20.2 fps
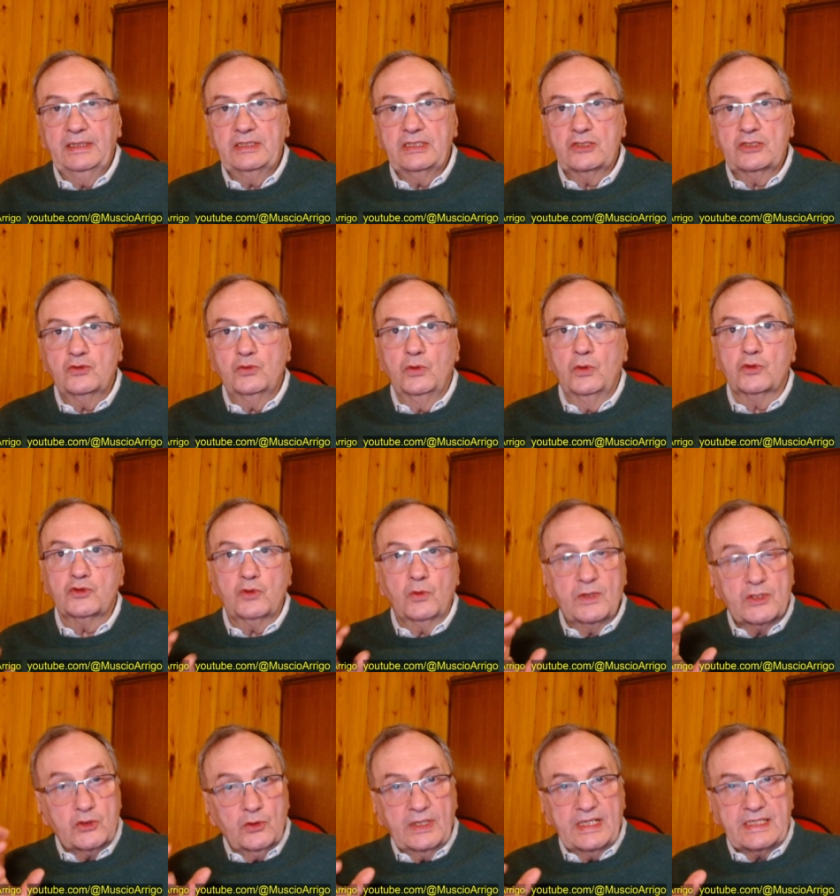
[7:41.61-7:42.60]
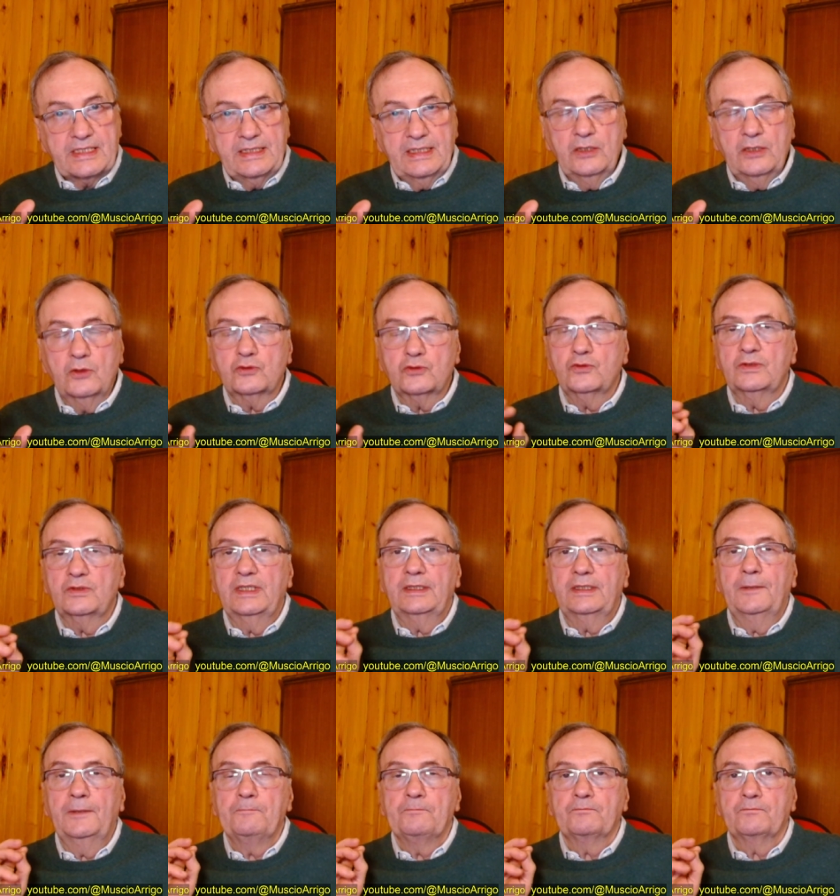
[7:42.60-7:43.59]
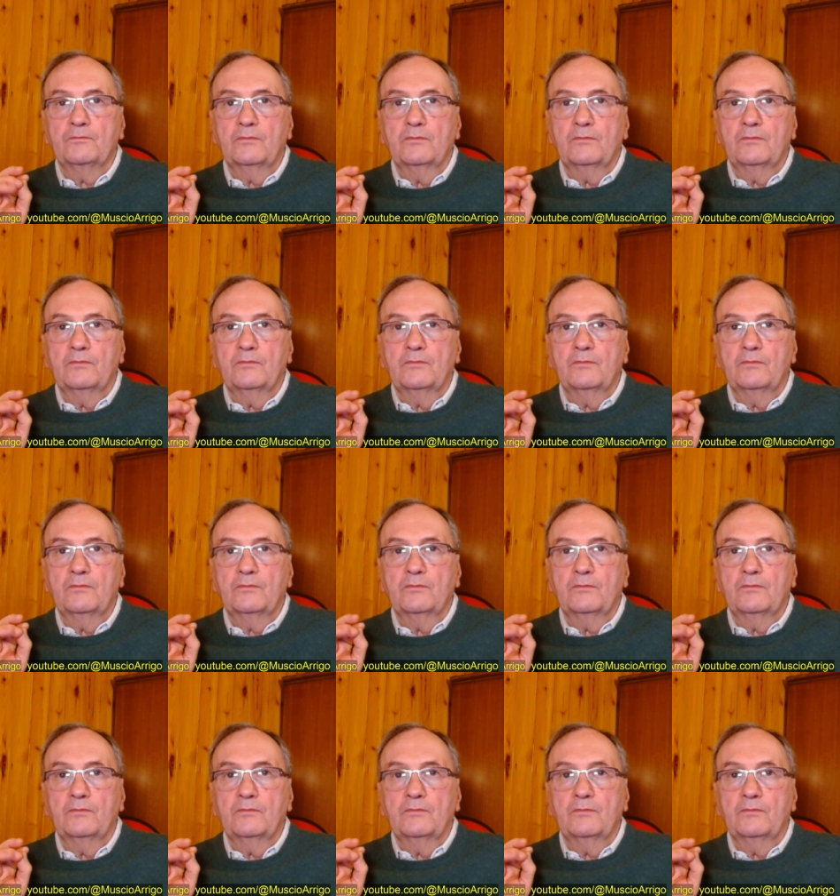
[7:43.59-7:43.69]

cestuoso, questo castigo, scusate,